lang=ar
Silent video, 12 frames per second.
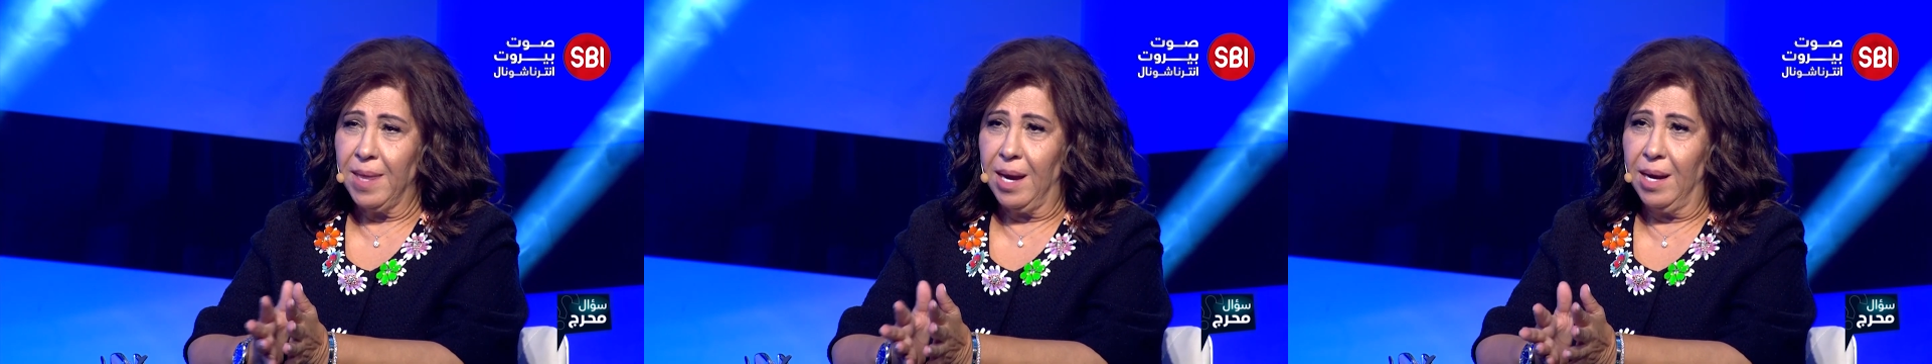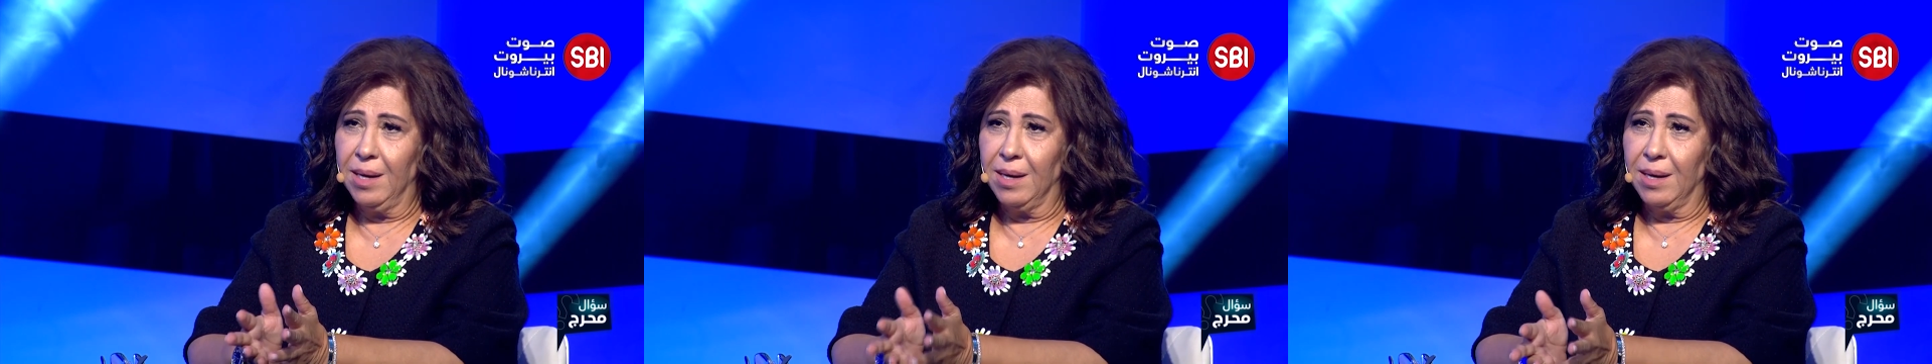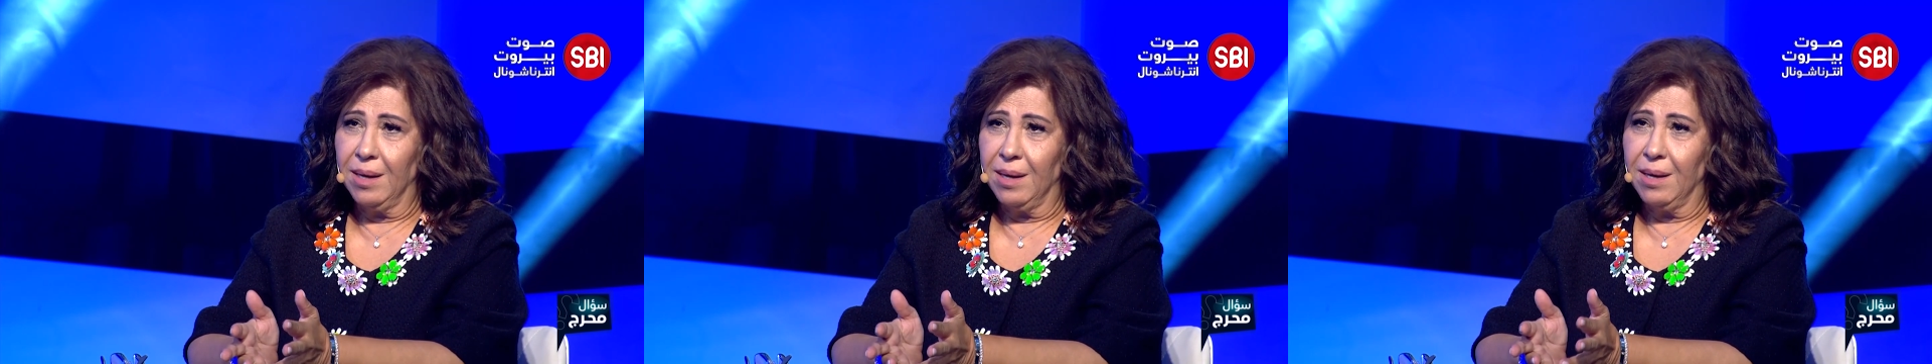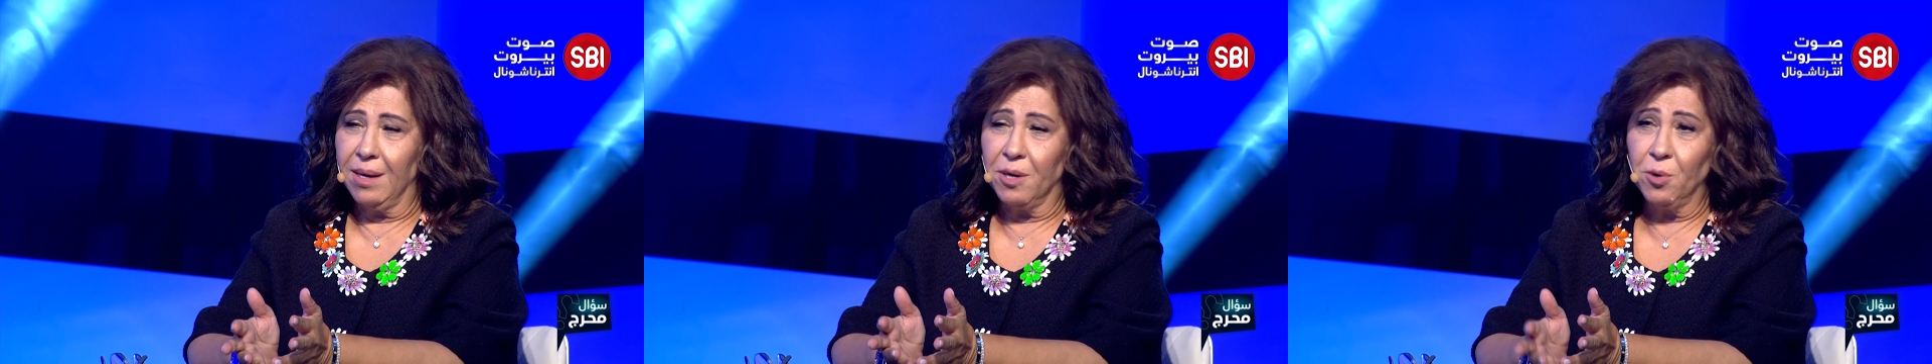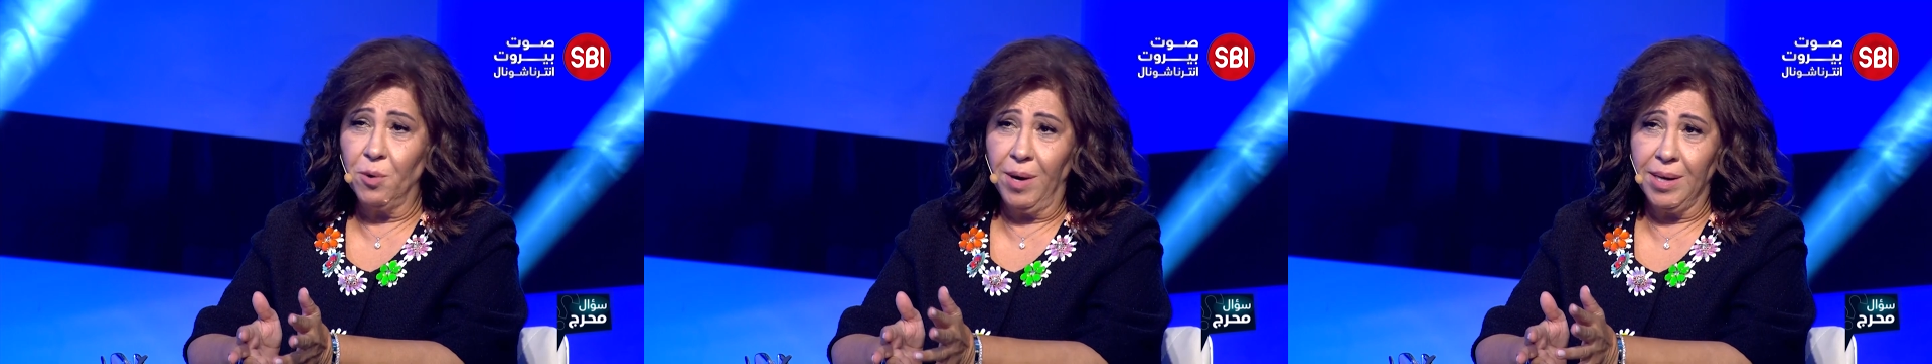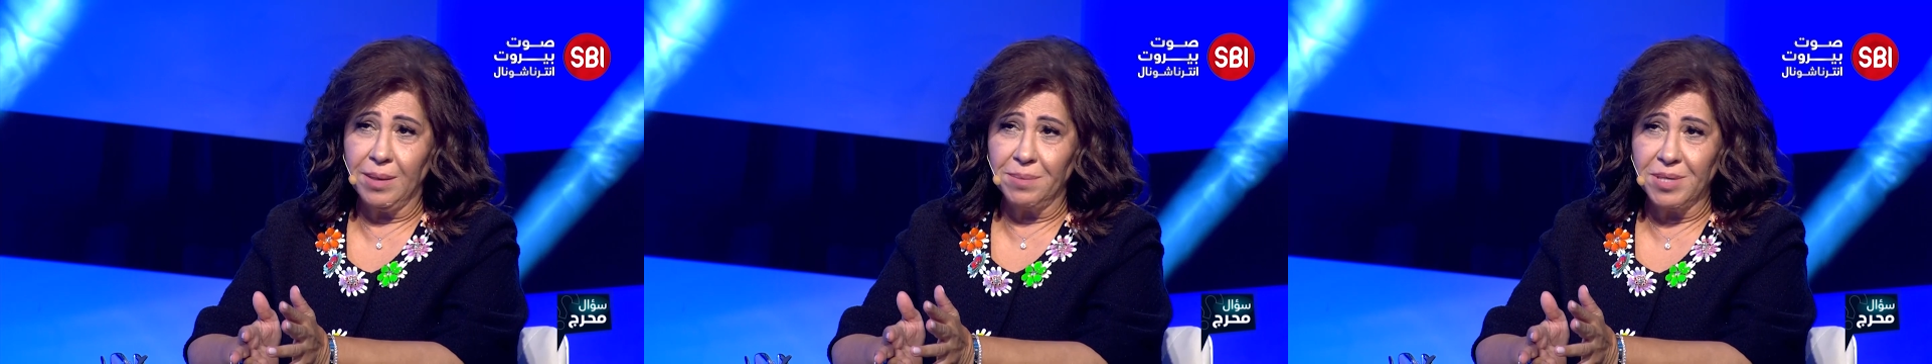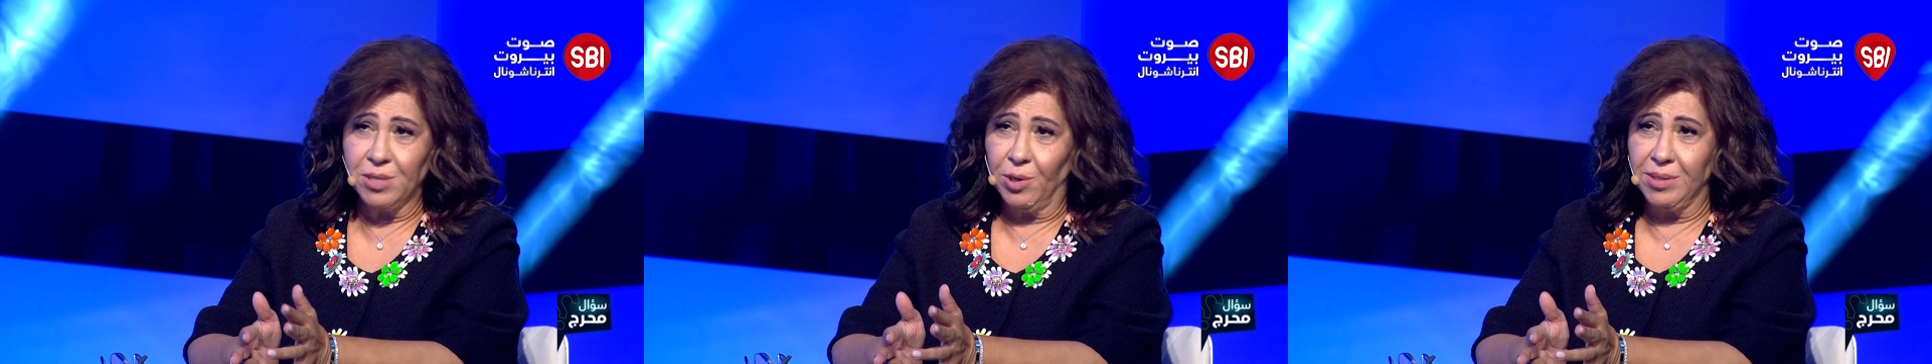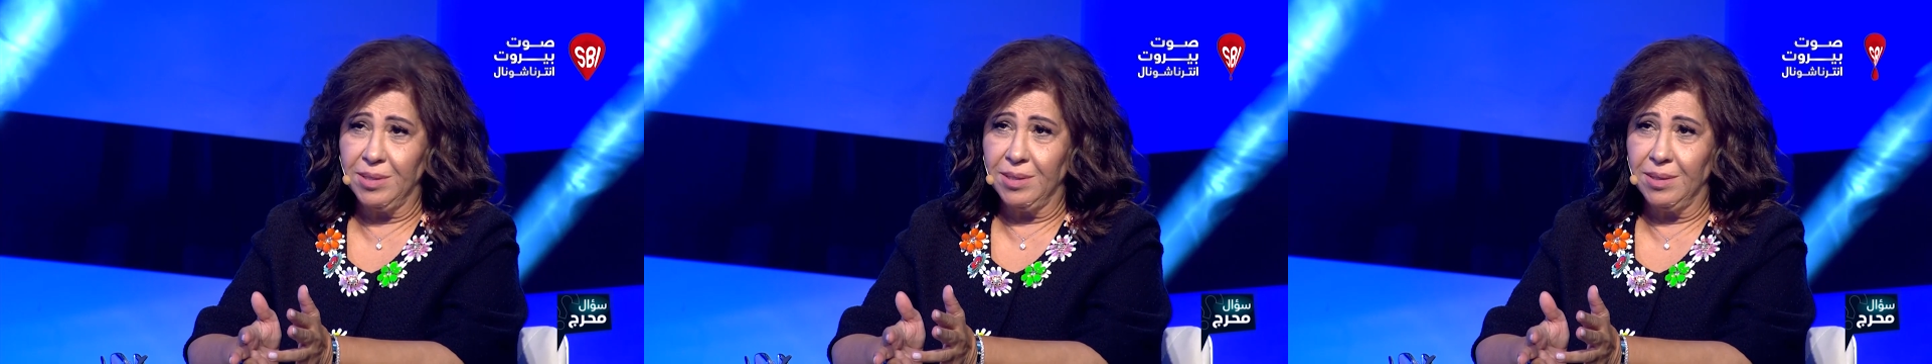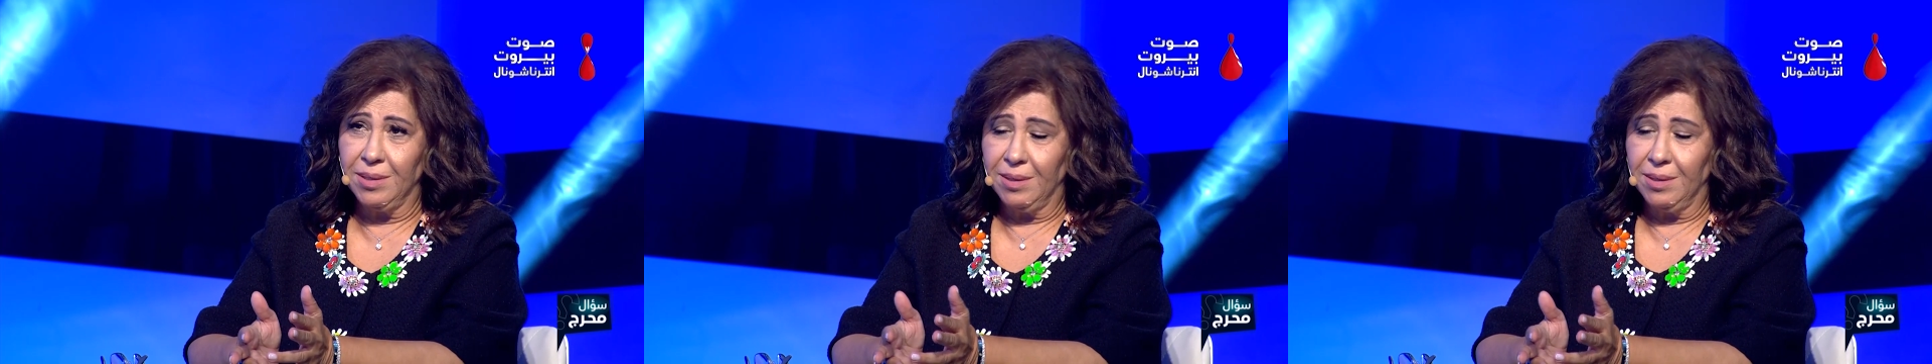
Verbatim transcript: انا روحي بالسعوديه